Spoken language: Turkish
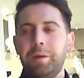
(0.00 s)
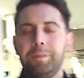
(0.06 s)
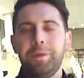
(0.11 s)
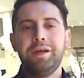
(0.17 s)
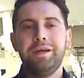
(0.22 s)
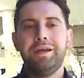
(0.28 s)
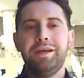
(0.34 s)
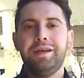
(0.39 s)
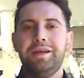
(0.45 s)

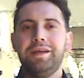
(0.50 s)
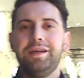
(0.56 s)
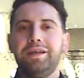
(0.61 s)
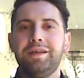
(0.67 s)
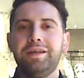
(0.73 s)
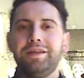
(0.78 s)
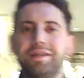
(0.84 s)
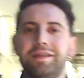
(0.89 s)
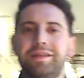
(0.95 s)
Ama
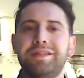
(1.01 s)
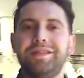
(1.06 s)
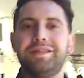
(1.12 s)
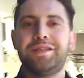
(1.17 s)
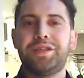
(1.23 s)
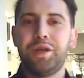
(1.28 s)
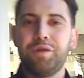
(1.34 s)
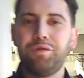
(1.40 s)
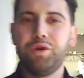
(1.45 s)
e,
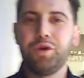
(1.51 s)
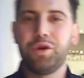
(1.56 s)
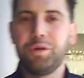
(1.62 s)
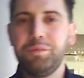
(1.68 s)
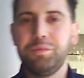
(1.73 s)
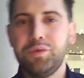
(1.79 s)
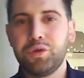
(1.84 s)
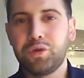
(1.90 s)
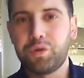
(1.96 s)

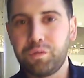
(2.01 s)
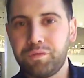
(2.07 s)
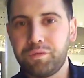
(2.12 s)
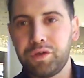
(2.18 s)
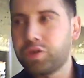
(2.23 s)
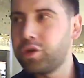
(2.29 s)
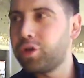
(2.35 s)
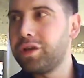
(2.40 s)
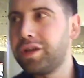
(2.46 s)
seviyorum
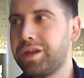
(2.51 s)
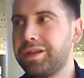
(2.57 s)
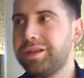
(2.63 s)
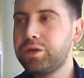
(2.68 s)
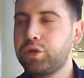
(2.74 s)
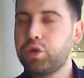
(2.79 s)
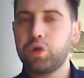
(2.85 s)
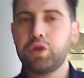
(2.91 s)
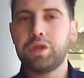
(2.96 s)
YouTube videolarını.